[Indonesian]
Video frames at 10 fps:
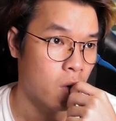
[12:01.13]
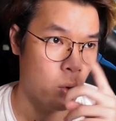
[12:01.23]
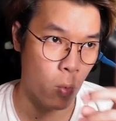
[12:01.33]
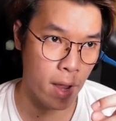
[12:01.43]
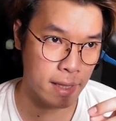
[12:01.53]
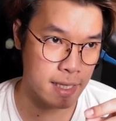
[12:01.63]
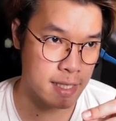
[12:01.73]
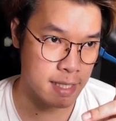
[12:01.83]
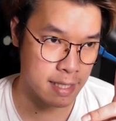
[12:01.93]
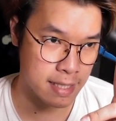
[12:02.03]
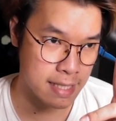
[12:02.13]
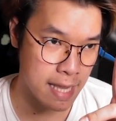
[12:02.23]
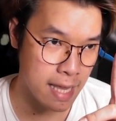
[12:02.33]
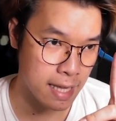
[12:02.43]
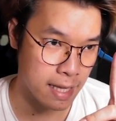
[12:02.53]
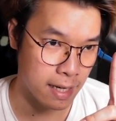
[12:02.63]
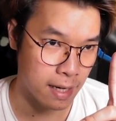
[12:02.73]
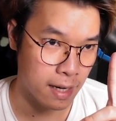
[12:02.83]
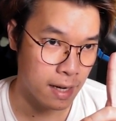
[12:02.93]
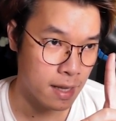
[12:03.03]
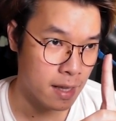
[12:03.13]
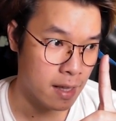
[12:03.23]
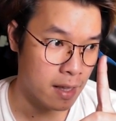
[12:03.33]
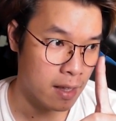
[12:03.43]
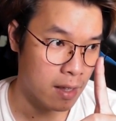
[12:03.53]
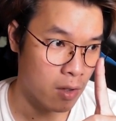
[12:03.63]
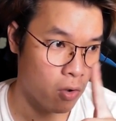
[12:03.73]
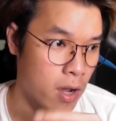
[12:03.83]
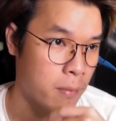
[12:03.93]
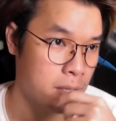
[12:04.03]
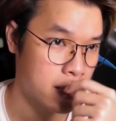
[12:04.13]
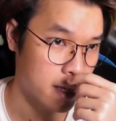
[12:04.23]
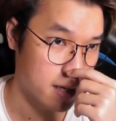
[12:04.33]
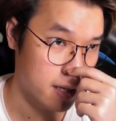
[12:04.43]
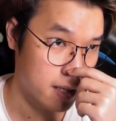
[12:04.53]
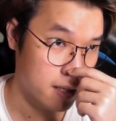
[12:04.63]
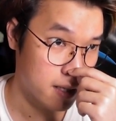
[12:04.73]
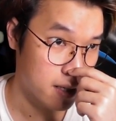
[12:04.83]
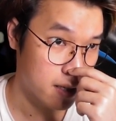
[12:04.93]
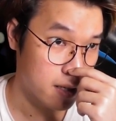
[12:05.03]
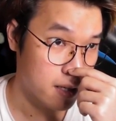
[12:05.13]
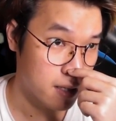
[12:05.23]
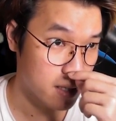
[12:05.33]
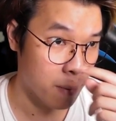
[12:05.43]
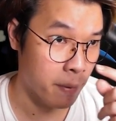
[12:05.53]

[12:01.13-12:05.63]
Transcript: Wait a second Oh nggak bisa ya Ini kenapa